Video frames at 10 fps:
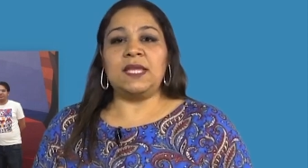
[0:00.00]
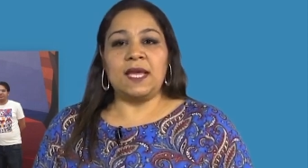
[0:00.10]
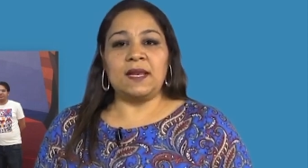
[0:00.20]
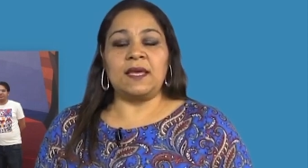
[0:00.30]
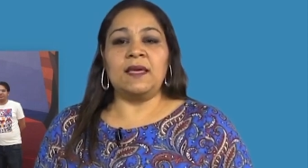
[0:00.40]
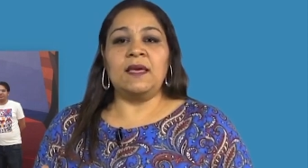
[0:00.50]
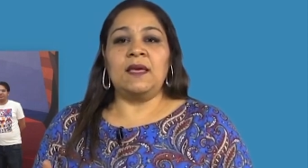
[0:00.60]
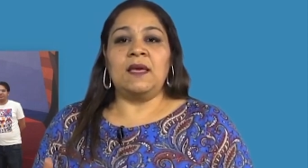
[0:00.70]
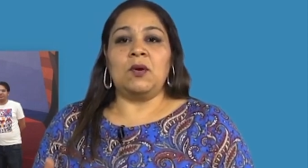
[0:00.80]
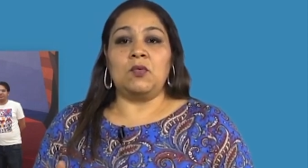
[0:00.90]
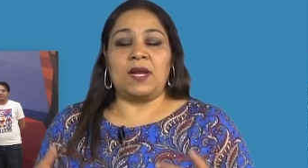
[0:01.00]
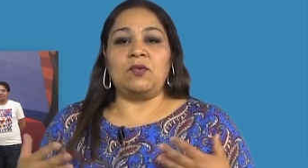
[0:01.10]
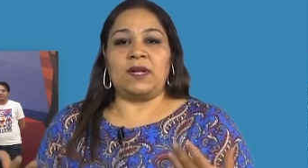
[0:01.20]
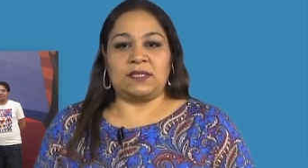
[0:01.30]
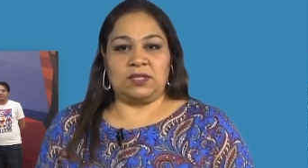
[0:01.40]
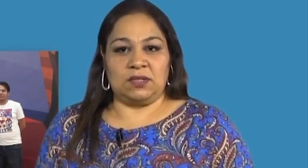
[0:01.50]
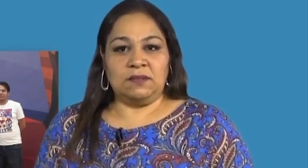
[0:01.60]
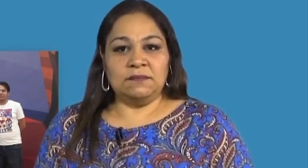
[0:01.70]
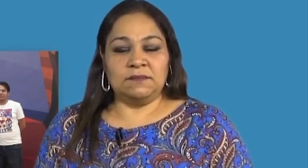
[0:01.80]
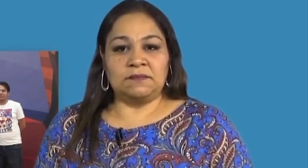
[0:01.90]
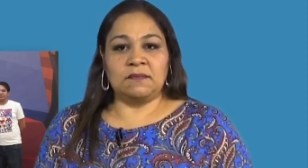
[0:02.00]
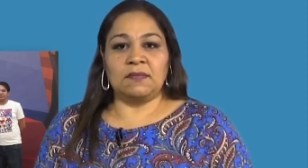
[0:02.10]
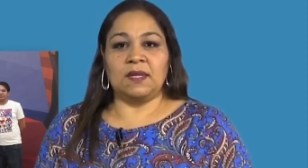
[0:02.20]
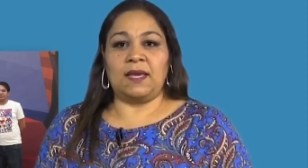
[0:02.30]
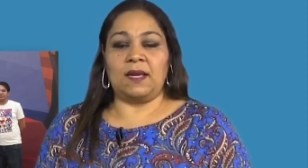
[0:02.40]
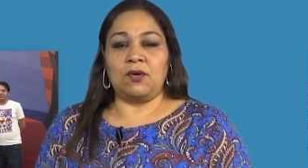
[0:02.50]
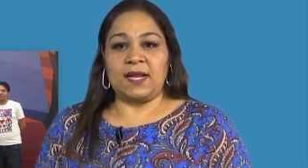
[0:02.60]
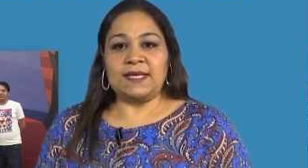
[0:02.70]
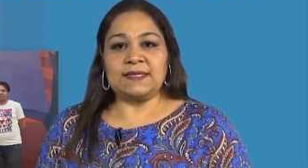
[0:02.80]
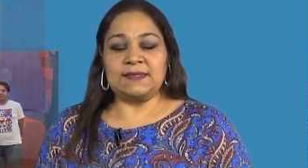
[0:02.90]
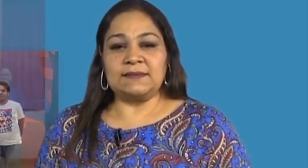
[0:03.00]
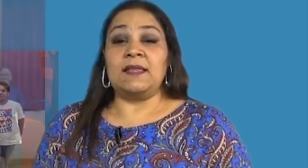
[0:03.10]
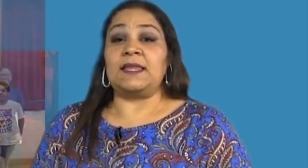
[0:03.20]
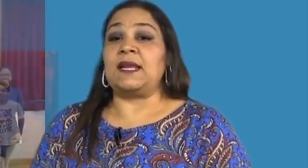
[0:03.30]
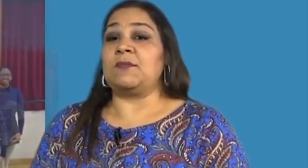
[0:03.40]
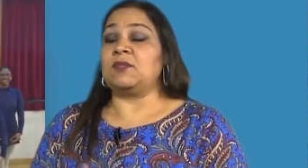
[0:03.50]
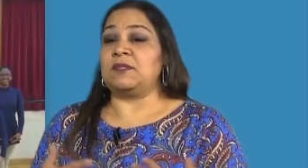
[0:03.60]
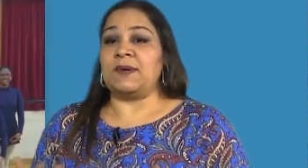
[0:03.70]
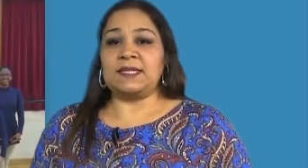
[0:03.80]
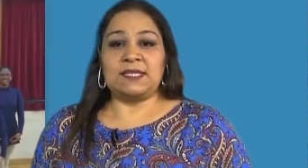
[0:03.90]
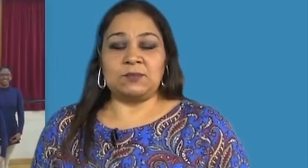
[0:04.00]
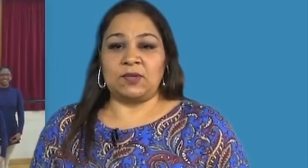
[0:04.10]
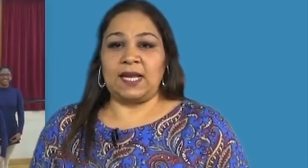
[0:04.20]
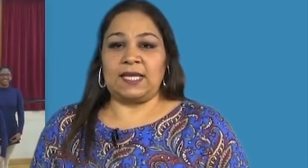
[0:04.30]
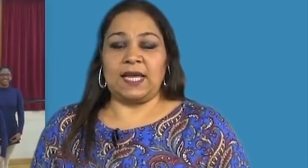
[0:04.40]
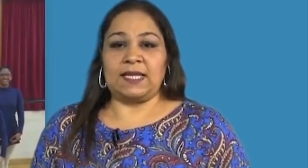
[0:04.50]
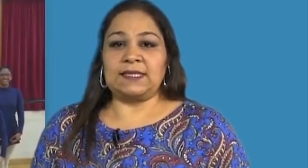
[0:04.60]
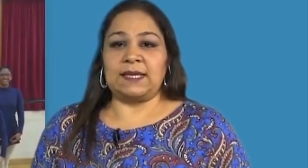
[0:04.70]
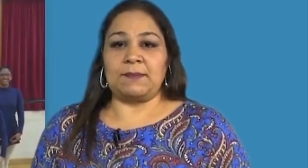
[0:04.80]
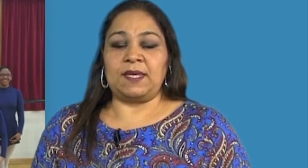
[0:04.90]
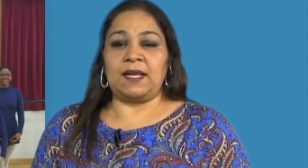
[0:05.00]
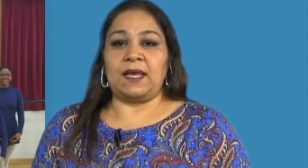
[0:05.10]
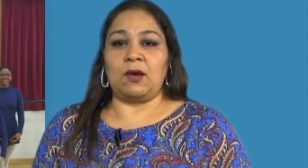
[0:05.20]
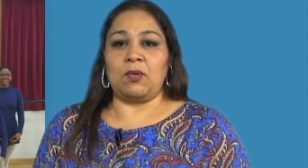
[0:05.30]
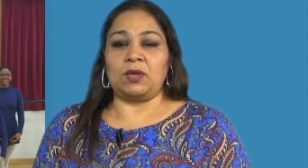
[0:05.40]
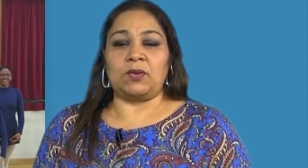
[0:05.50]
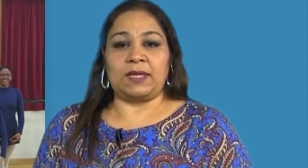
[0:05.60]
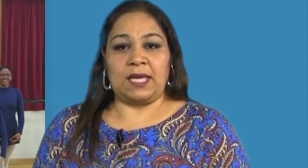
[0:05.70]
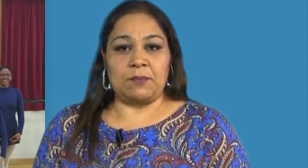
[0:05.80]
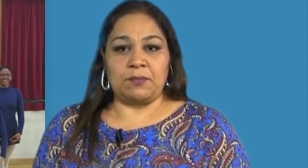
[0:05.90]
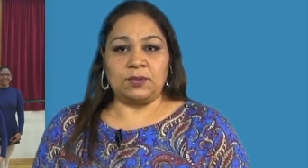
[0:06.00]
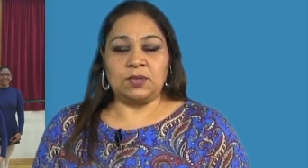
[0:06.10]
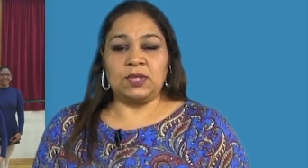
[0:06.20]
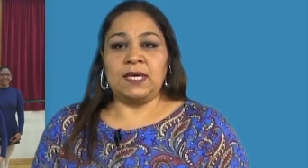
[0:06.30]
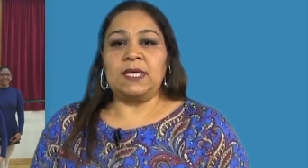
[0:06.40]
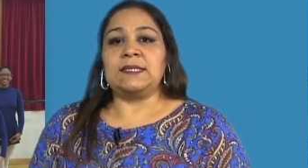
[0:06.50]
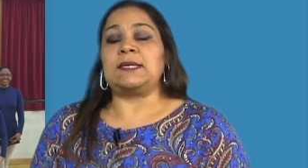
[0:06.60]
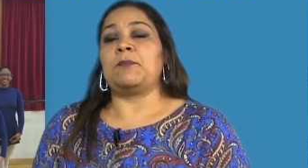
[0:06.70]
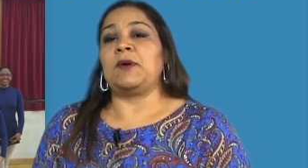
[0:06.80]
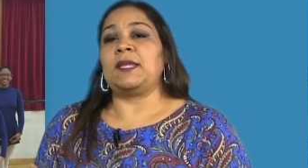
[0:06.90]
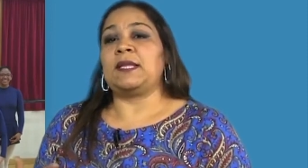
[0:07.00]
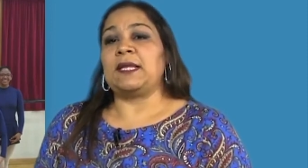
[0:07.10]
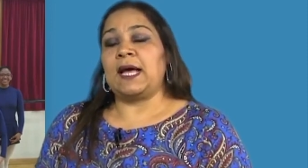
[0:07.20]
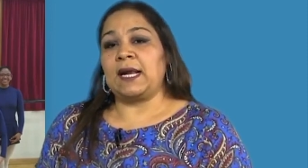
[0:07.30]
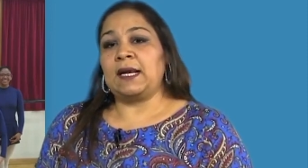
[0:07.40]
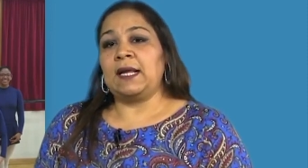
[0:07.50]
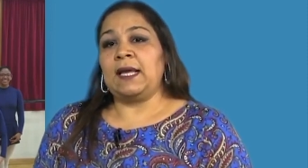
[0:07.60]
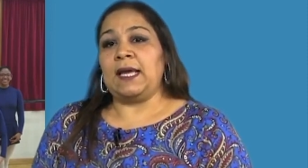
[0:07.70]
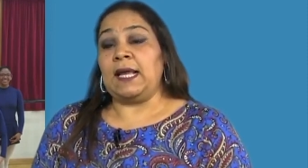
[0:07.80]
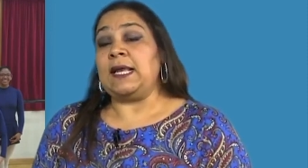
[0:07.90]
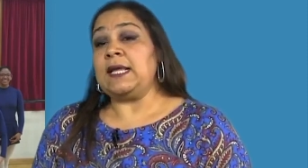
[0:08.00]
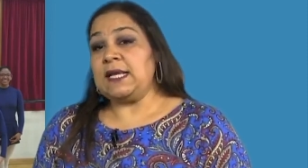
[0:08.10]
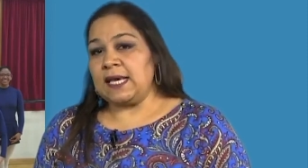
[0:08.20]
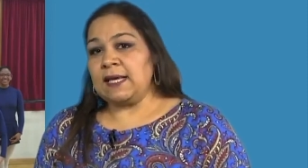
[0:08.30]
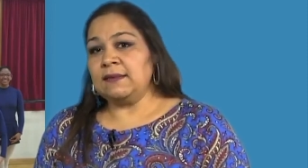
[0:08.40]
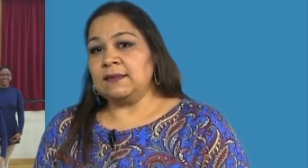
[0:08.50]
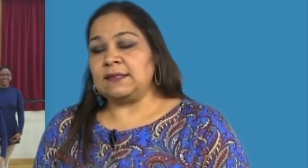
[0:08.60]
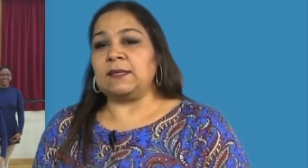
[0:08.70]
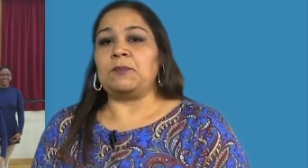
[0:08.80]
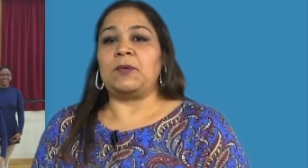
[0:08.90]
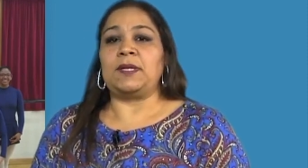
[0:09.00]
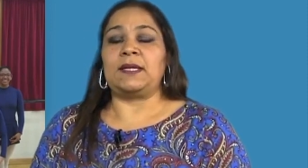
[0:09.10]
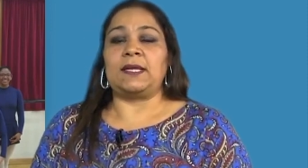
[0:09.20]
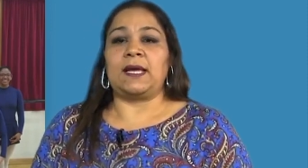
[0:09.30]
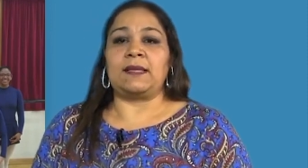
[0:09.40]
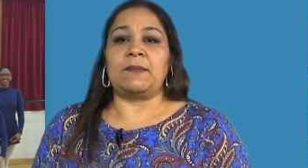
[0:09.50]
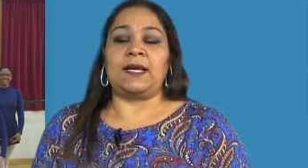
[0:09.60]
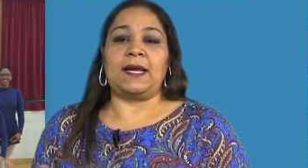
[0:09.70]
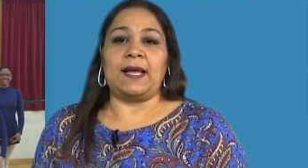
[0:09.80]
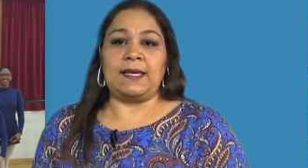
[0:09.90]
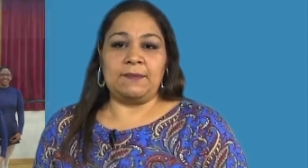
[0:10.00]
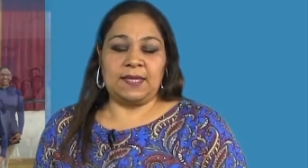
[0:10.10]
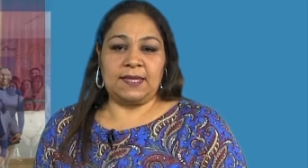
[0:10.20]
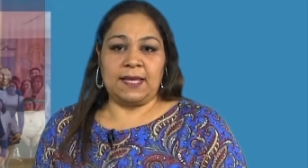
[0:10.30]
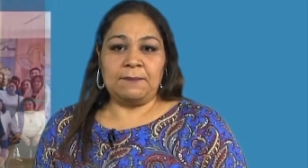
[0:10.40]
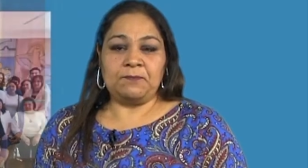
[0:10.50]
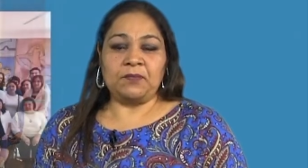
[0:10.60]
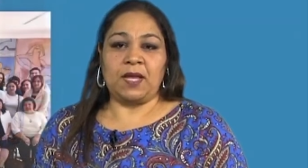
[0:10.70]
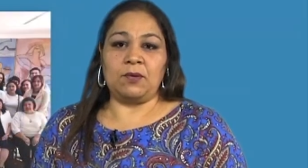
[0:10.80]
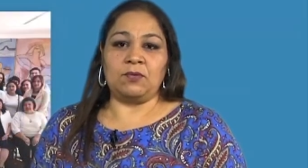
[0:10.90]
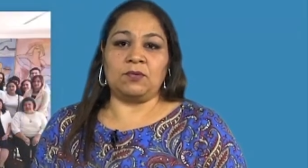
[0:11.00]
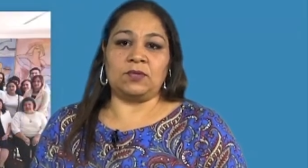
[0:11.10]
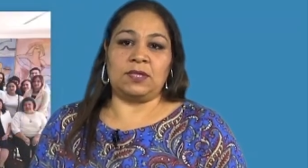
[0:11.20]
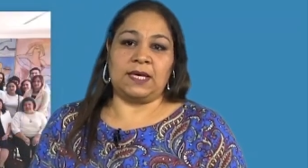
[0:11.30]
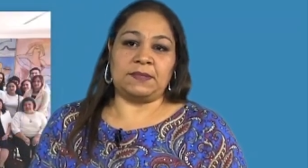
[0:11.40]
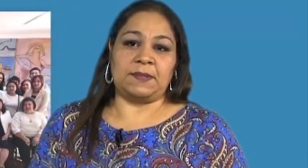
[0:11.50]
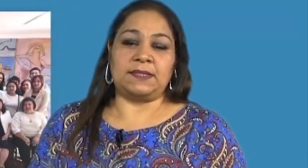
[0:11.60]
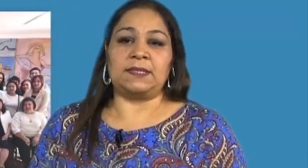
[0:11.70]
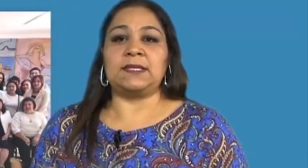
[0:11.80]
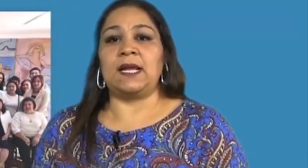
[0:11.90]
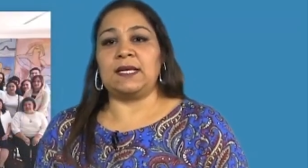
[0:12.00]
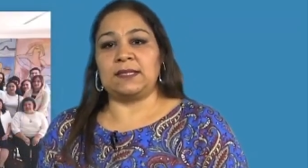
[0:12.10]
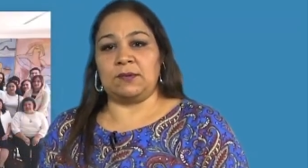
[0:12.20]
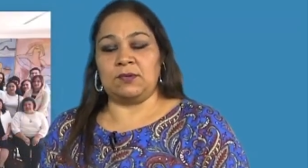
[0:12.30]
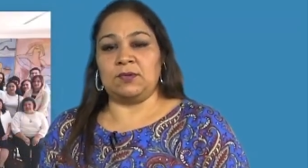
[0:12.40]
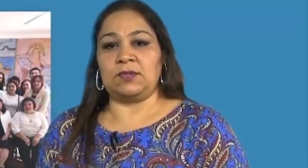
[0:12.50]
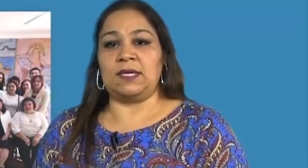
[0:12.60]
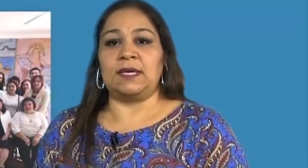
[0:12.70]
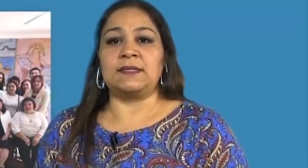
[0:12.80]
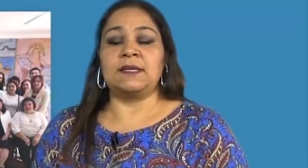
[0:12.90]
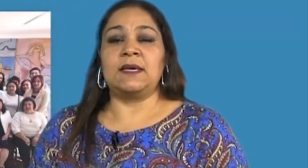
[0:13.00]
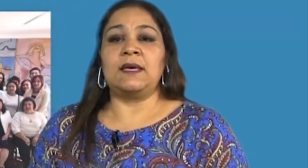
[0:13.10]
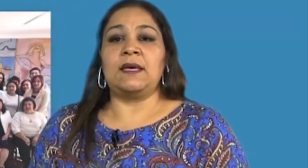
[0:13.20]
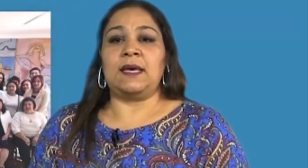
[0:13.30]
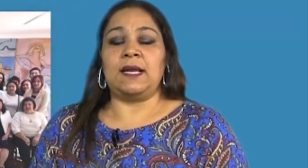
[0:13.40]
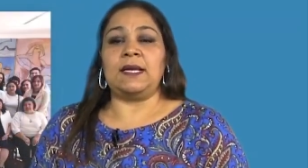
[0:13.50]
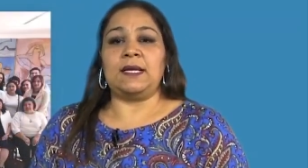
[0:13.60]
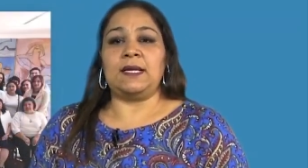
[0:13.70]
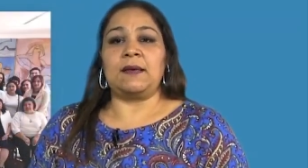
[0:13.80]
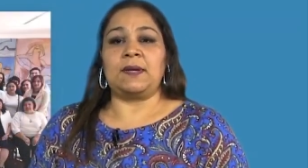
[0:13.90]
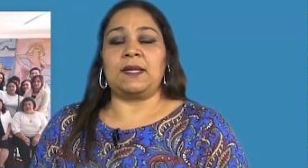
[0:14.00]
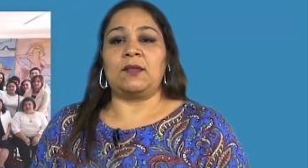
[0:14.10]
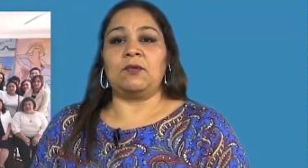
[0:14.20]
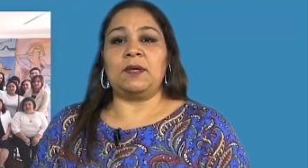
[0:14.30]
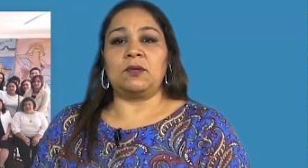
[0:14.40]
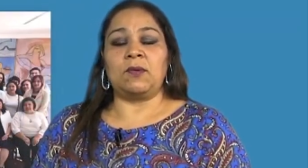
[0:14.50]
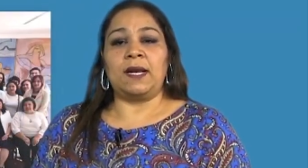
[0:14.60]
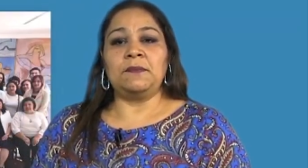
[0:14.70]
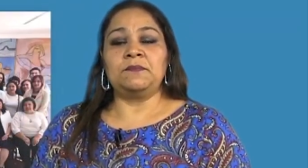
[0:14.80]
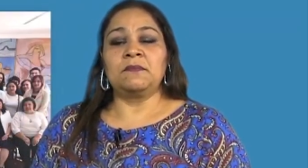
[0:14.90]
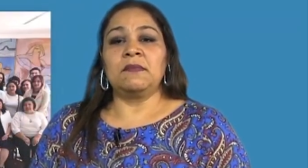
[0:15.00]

tiene una duración en horas tenemos diversas modalidades también en cuanto a tiempos. Se pueden dar en línea, se pueden dar de manera híbrida, algunos días presenciales, algunos días en línea, ¿verdad? O virtual.